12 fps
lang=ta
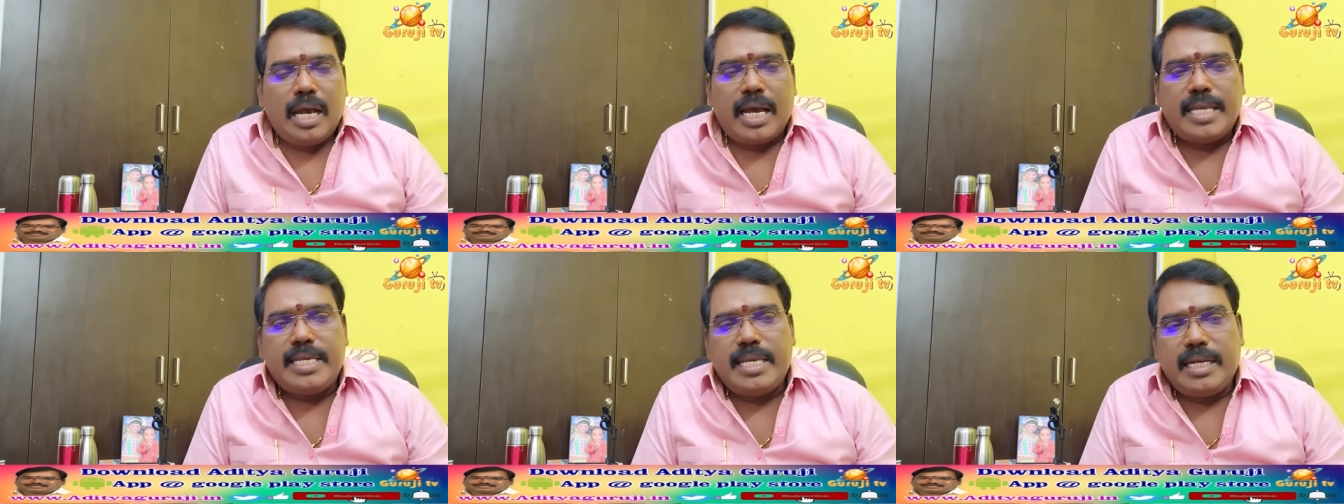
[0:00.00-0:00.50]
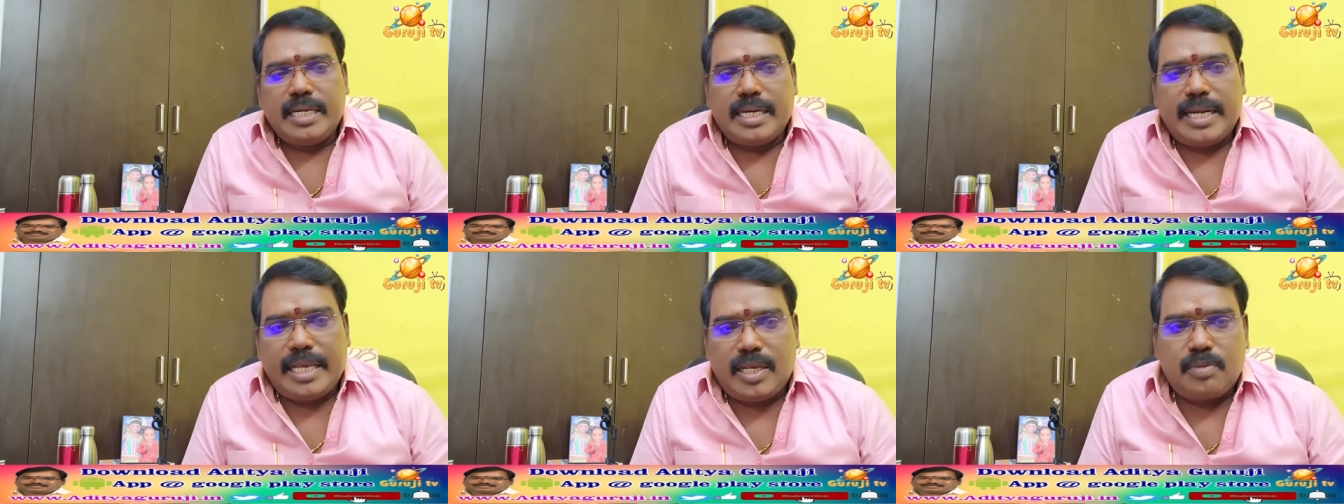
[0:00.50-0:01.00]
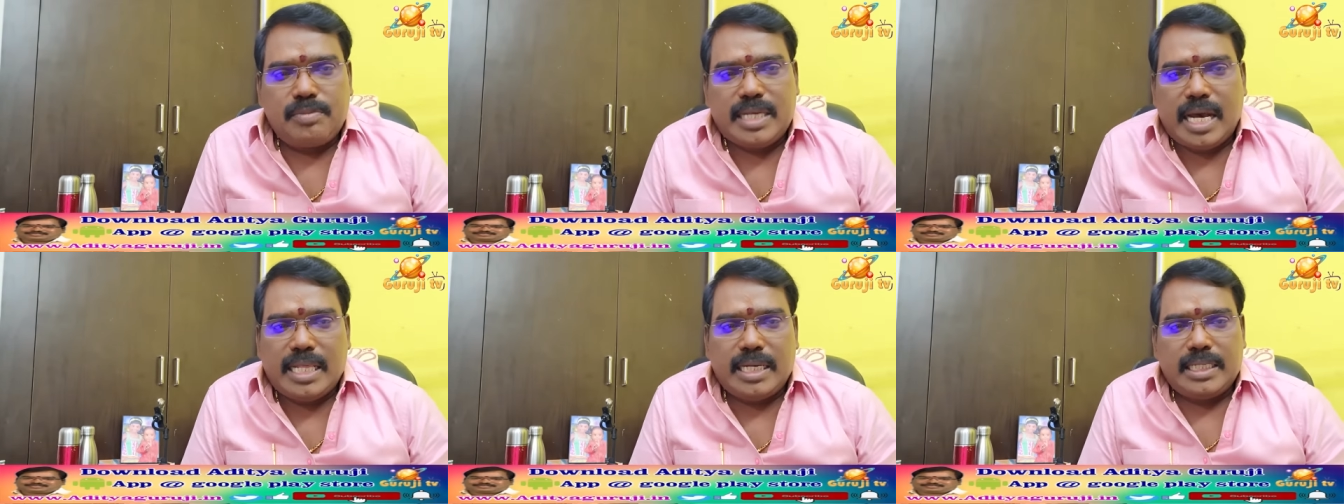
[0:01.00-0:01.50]
கையில் கிடைக்கும்
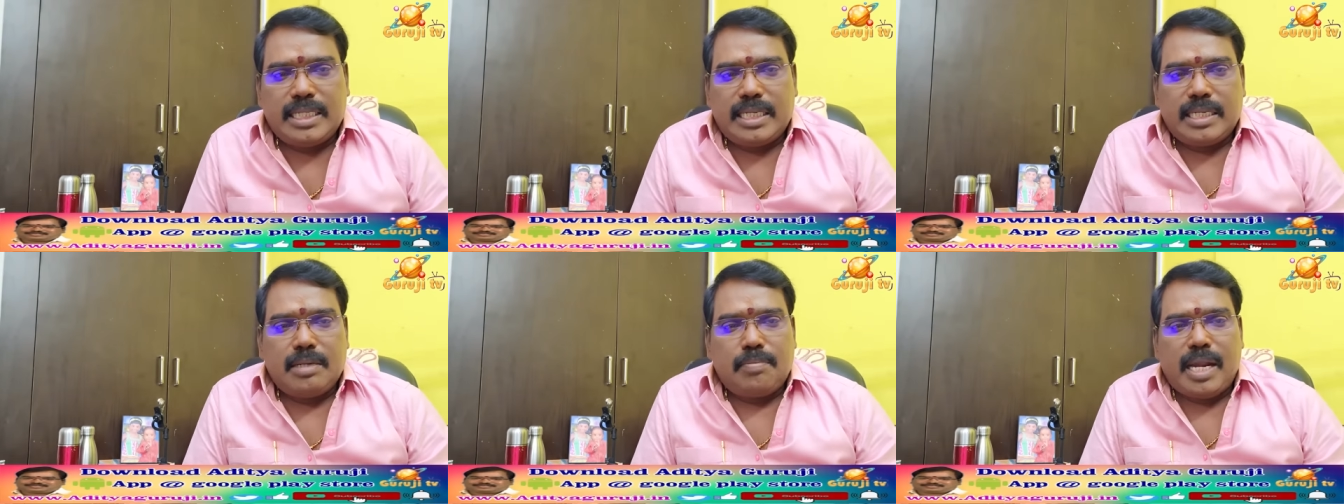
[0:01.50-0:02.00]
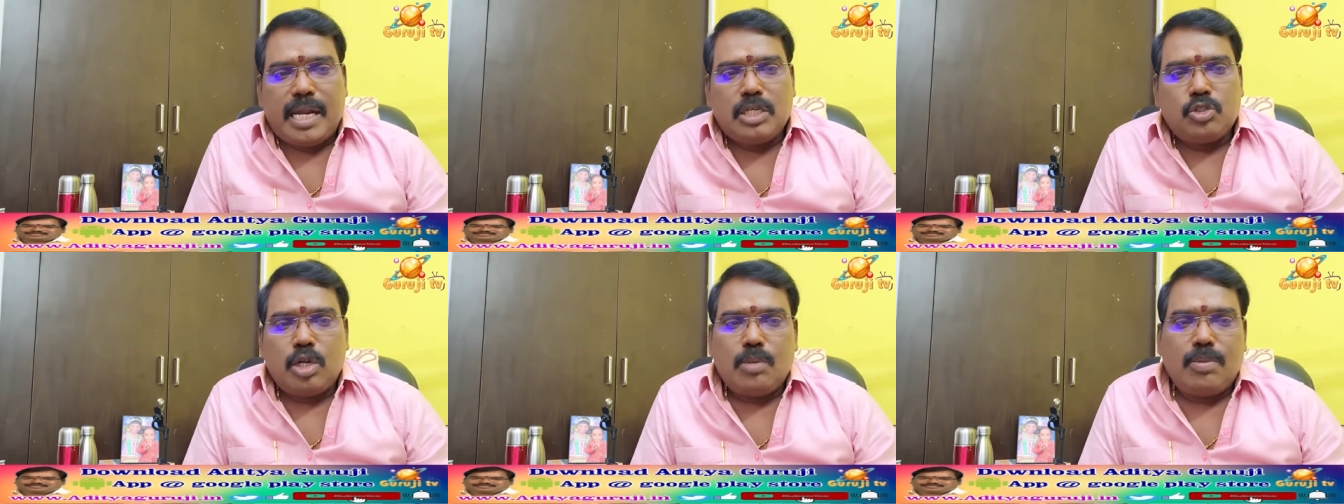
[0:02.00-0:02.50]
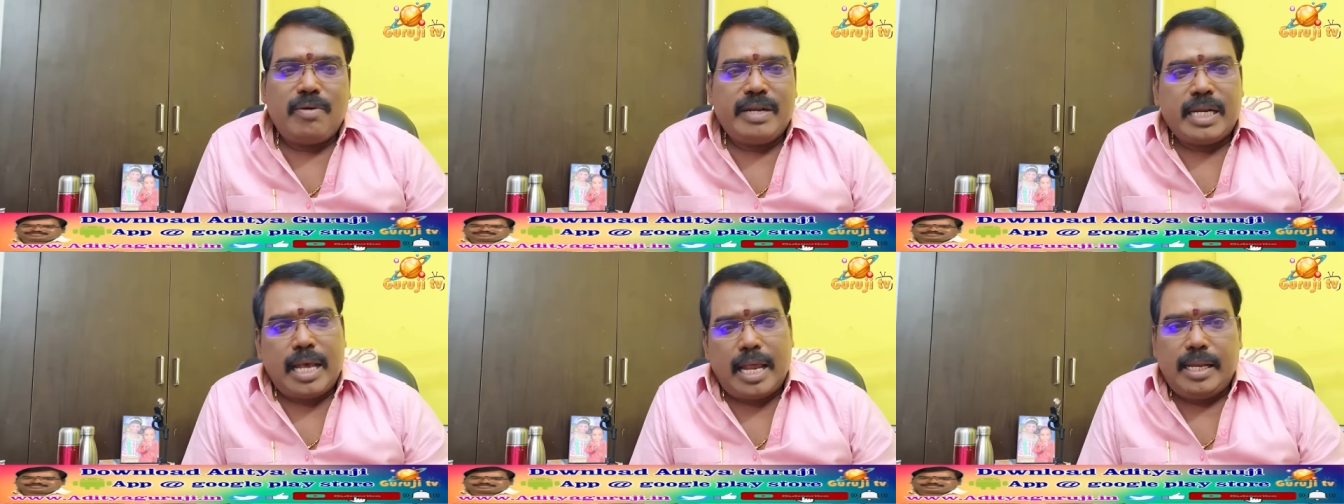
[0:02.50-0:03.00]
ஜாதகத்திற்கு பலன்
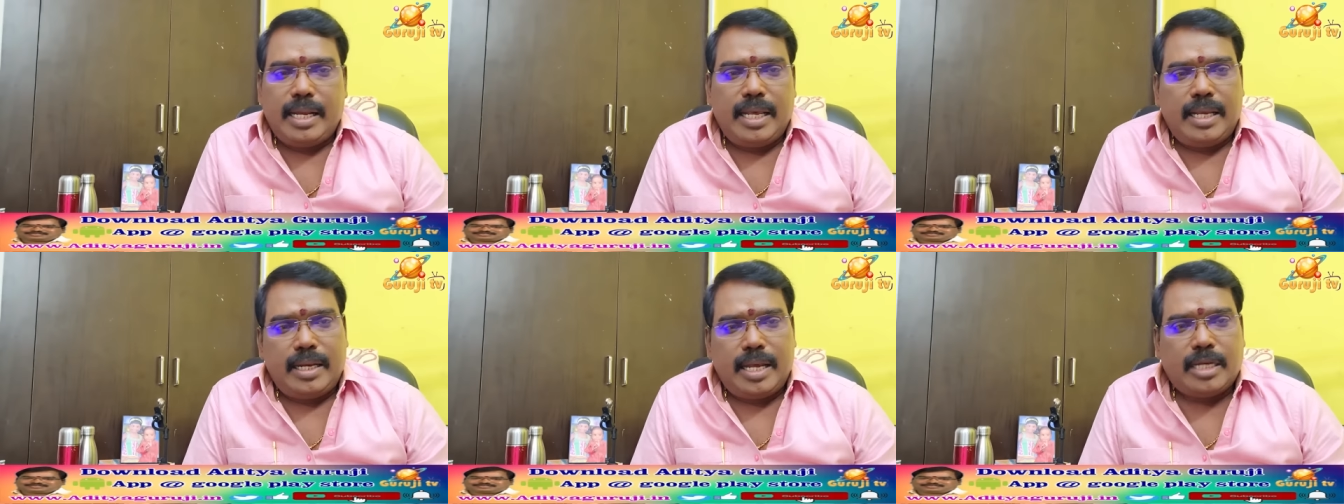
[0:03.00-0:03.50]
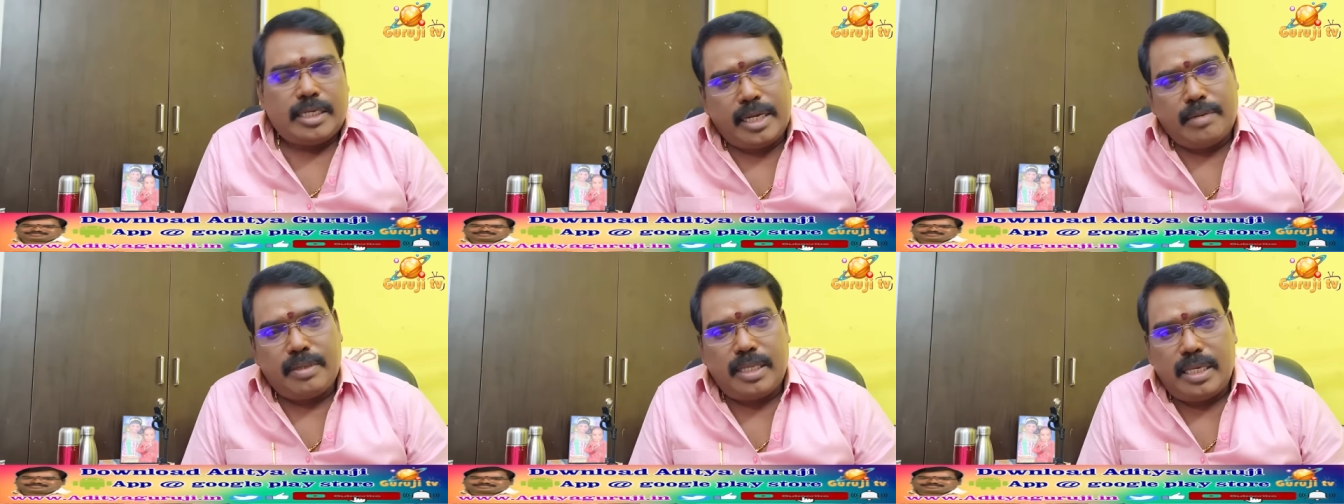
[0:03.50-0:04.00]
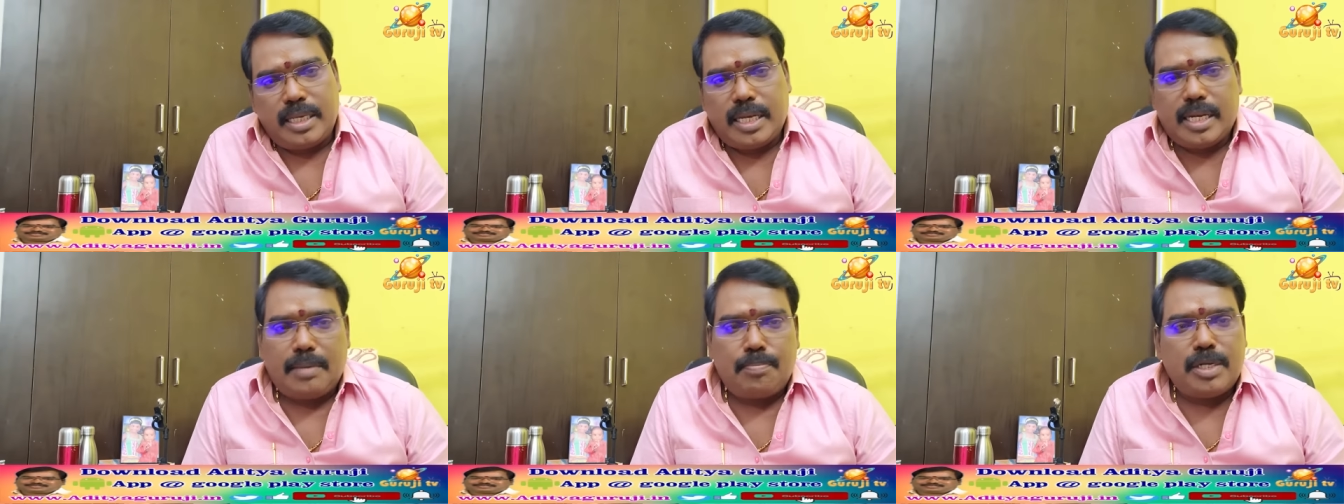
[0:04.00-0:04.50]
சொல்பவன் அல்ல நான் என்பது
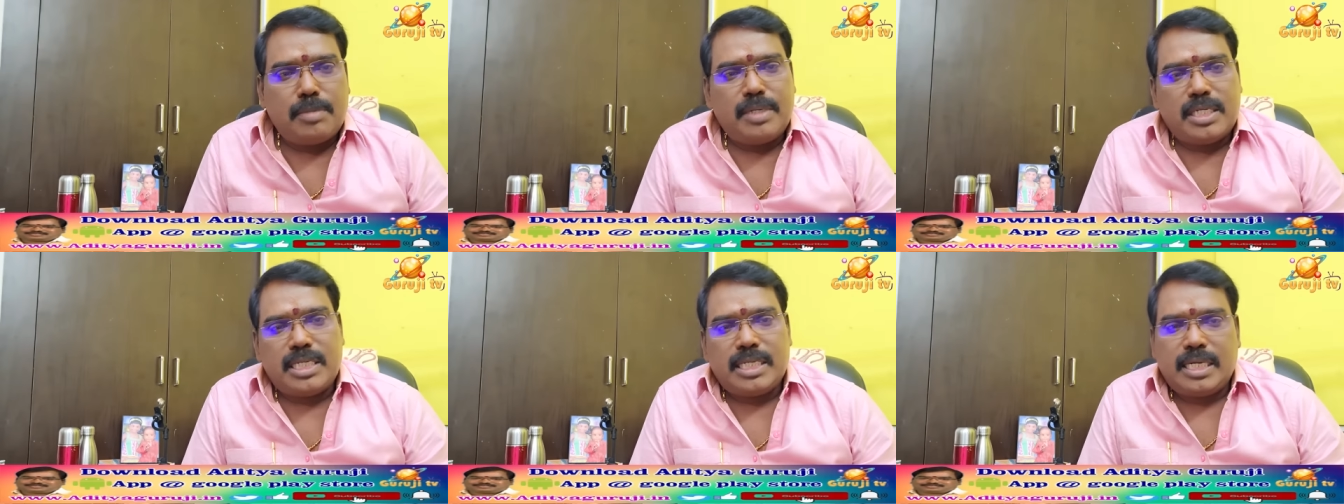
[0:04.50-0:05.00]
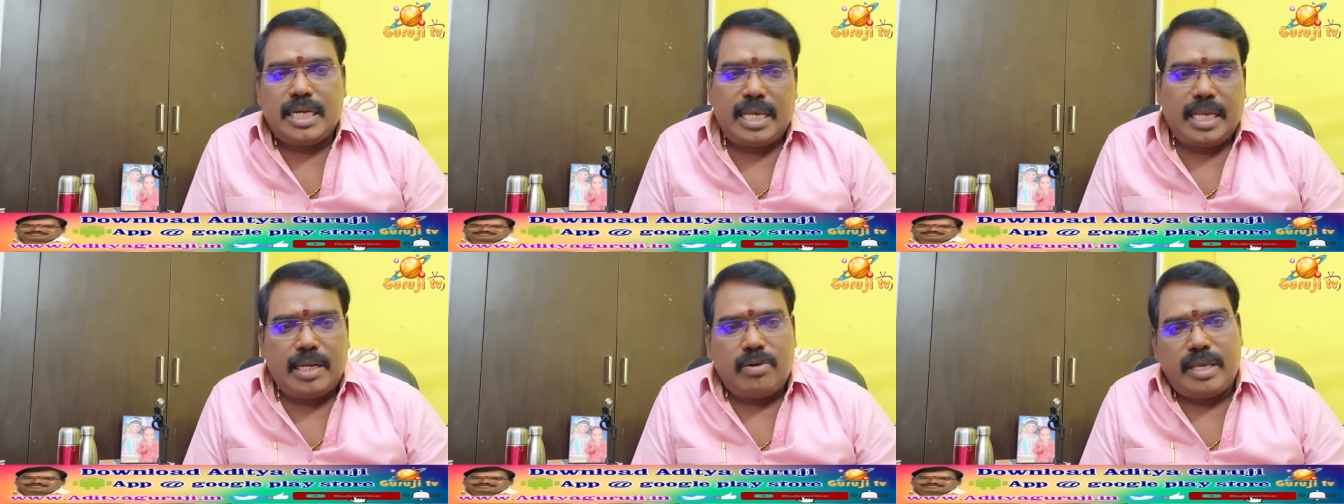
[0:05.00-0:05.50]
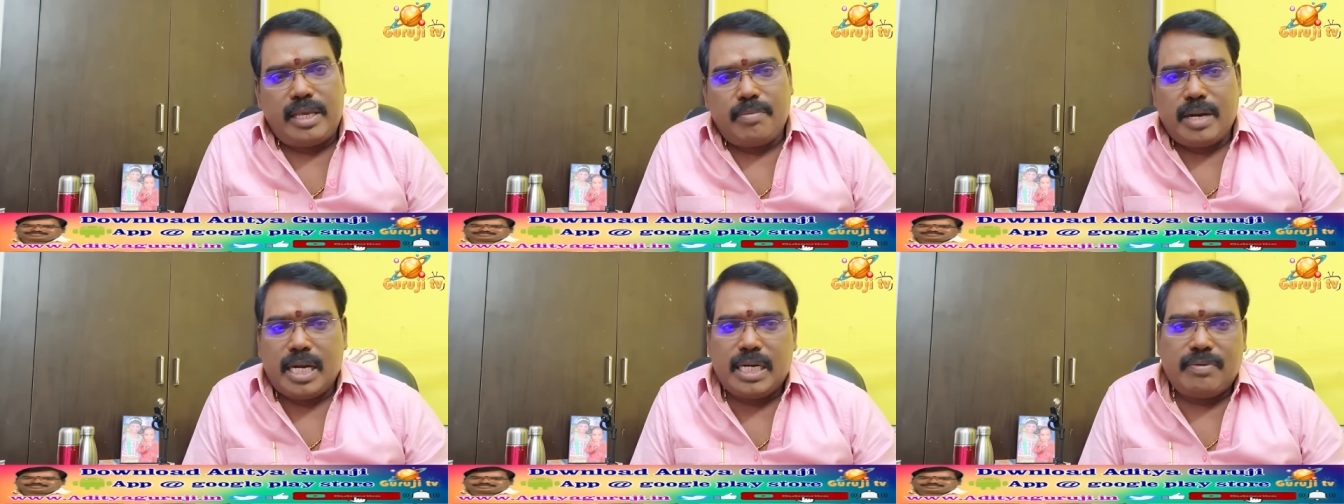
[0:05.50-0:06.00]
என்னை பின்பற்றுகின்ற என்னுடைய
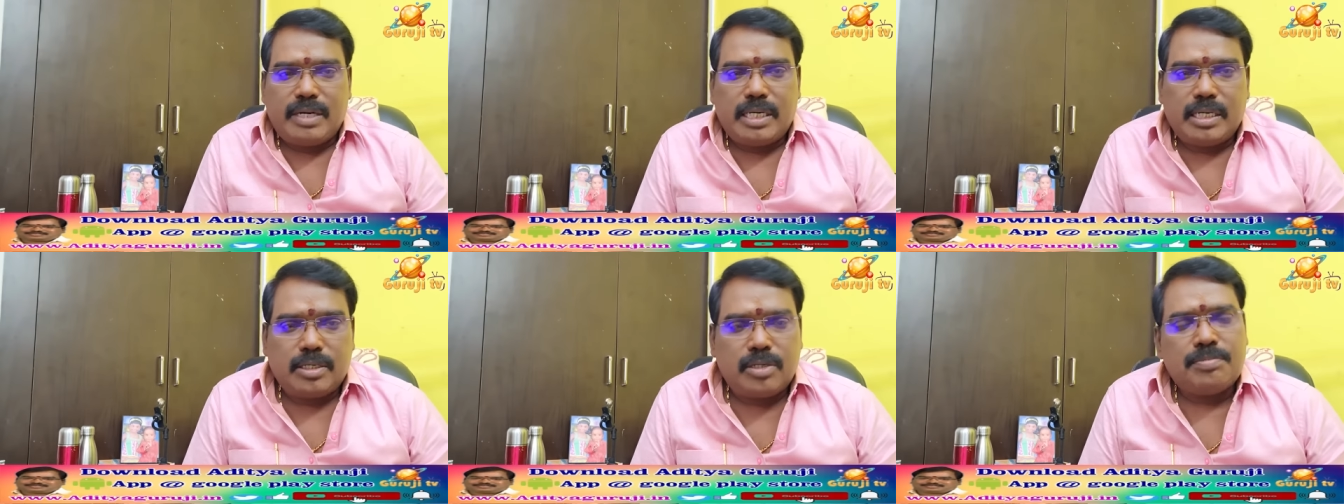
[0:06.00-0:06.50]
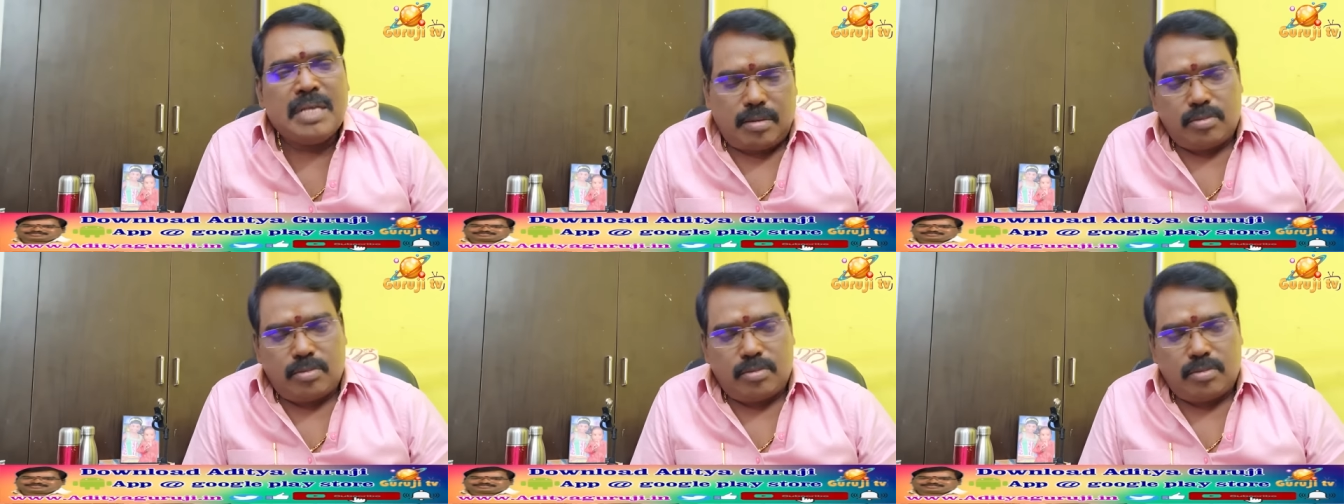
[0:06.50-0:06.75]
மாணவர்களுக்கும்